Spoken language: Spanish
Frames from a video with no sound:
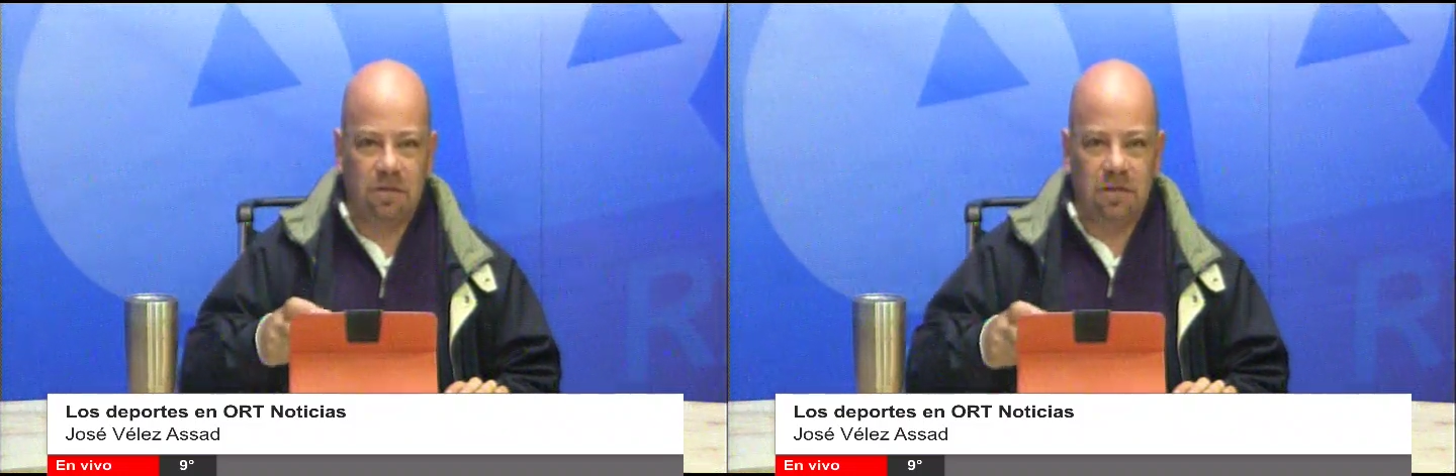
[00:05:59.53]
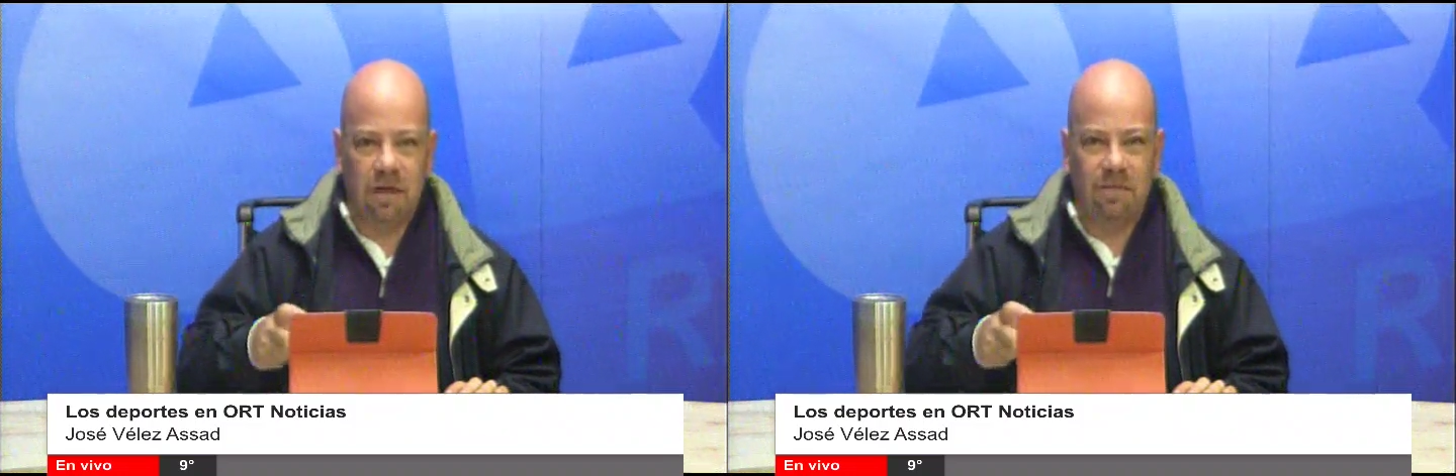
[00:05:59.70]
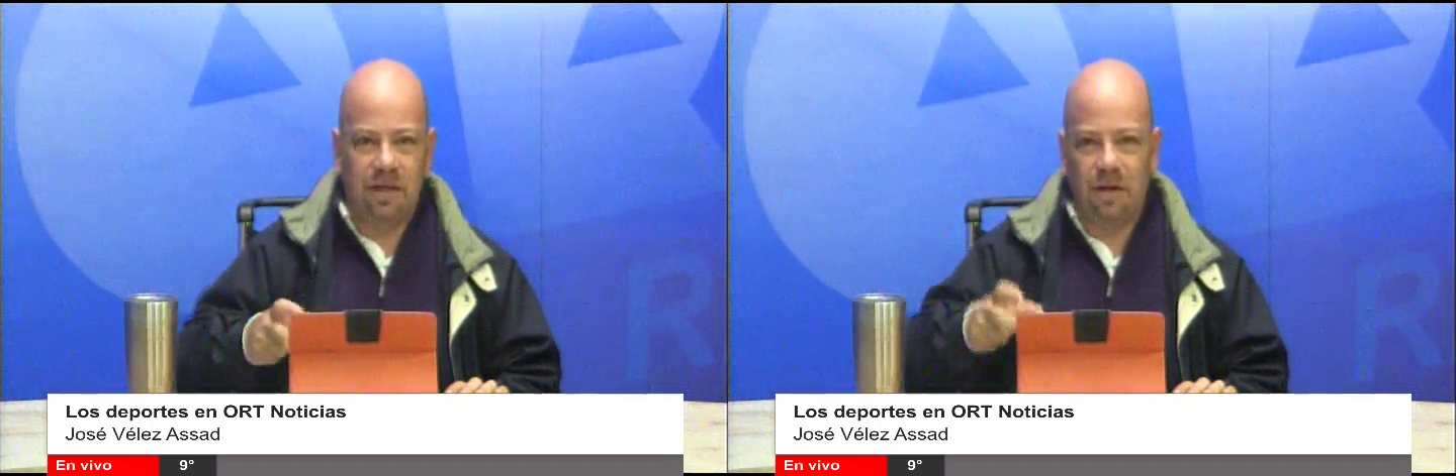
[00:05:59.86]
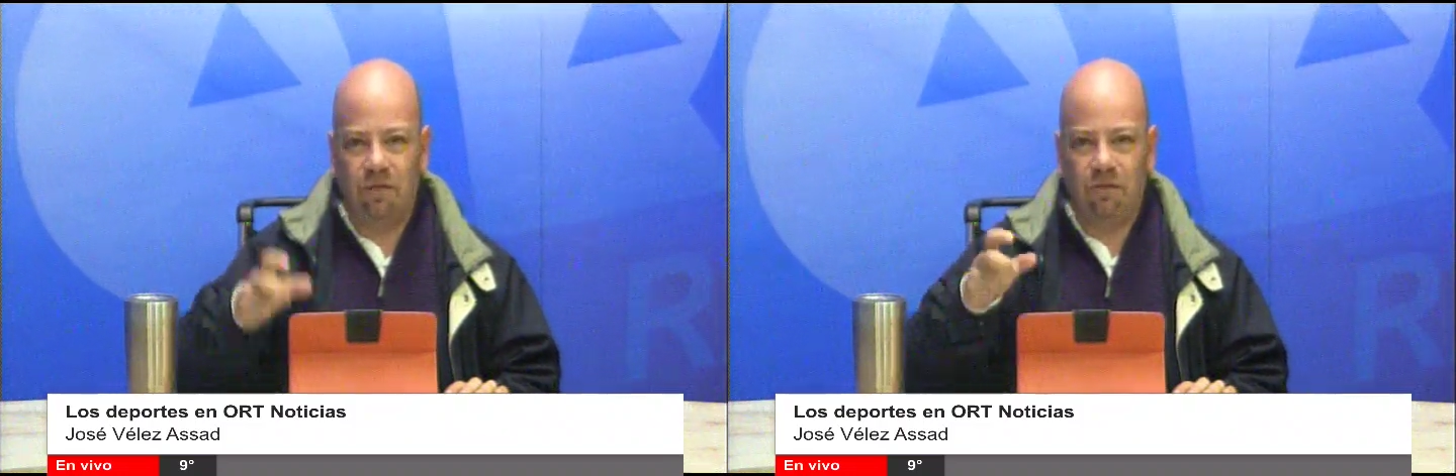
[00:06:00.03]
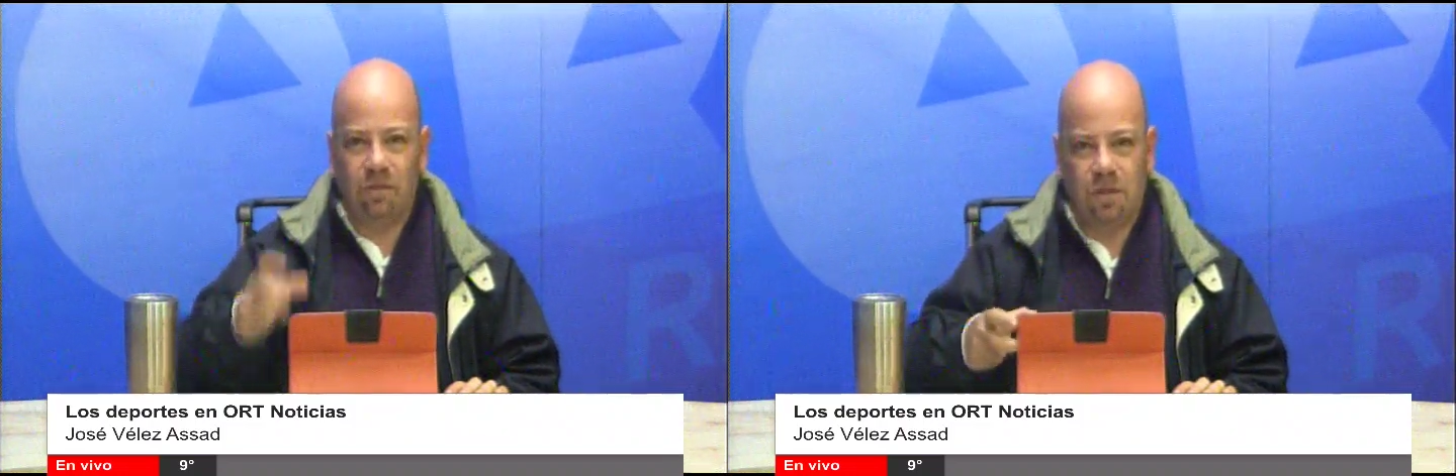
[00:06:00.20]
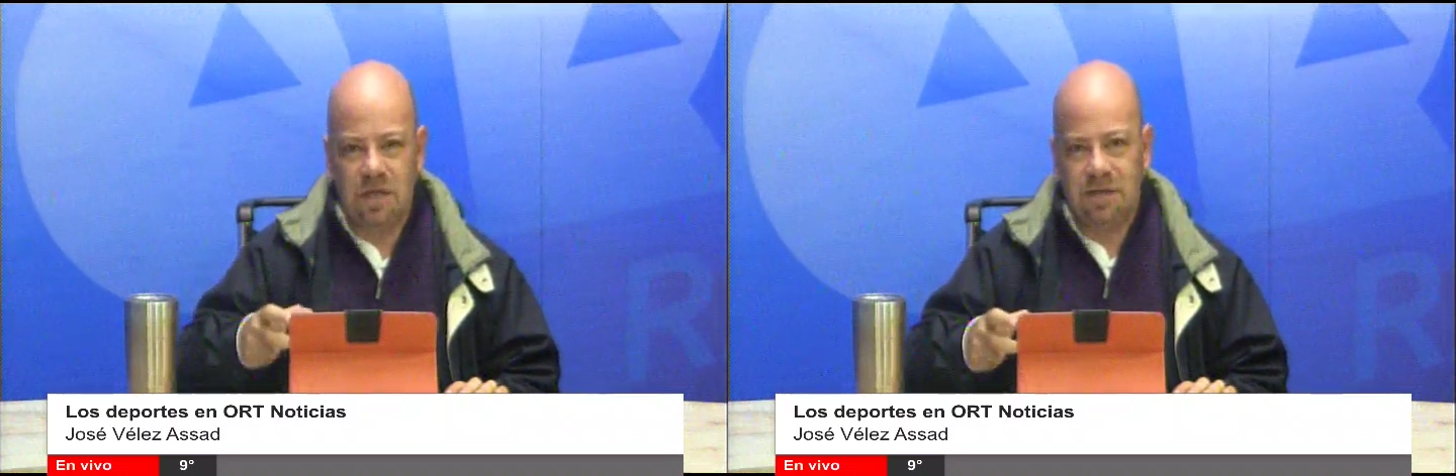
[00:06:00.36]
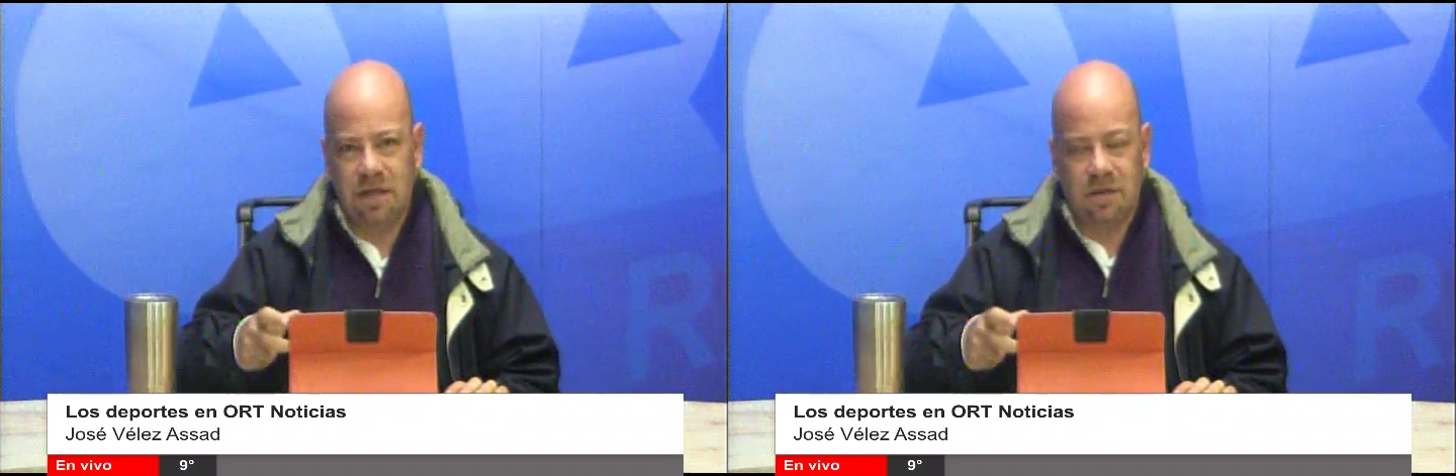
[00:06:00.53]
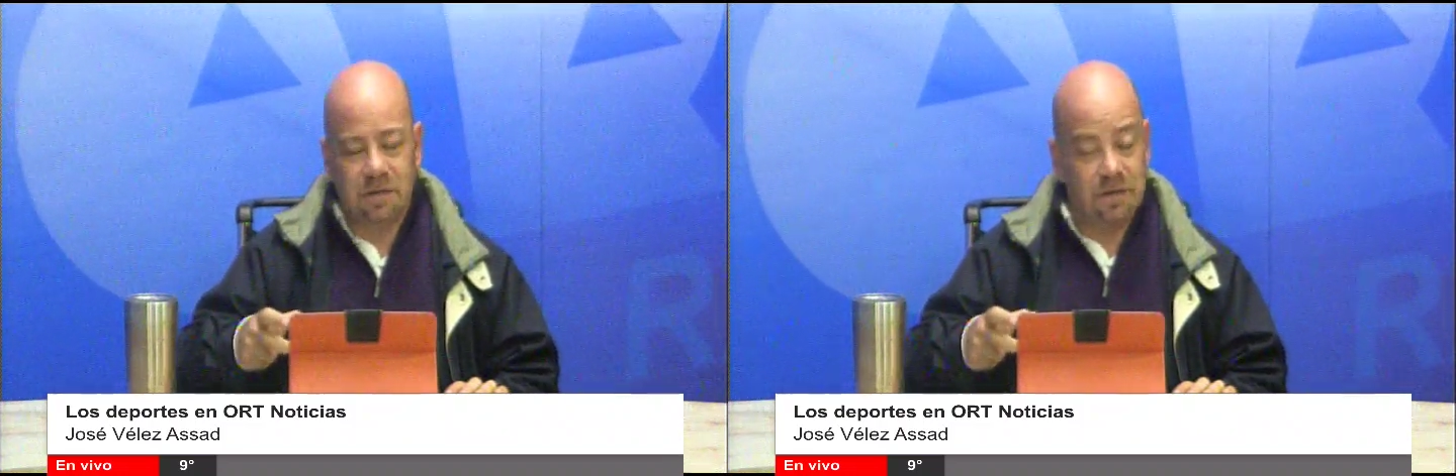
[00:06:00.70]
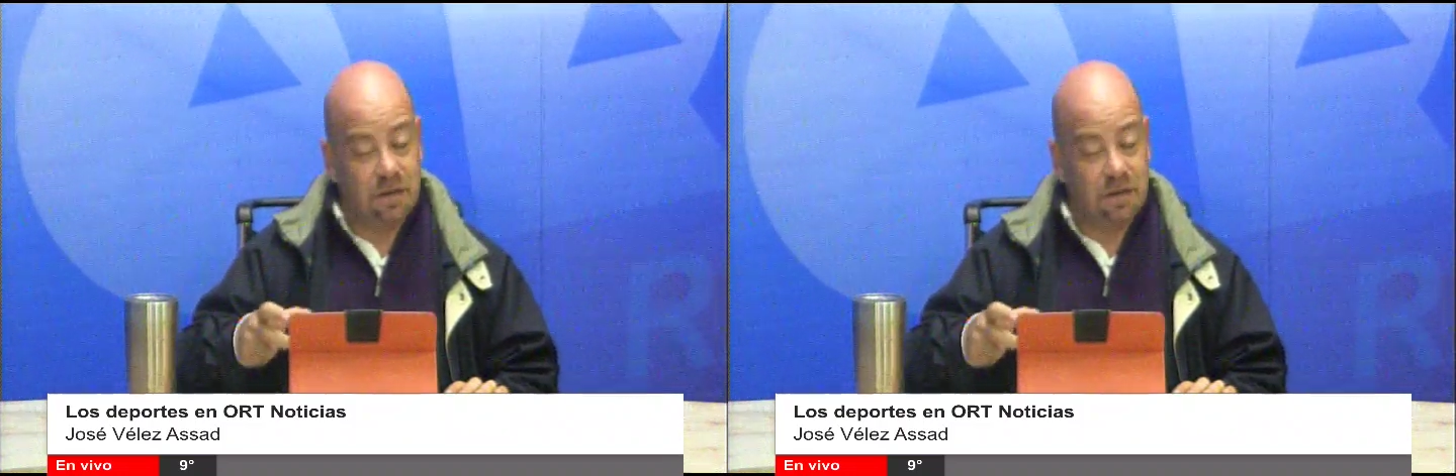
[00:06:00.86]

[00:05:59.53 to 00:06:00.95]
no solamente en lo futbolístico,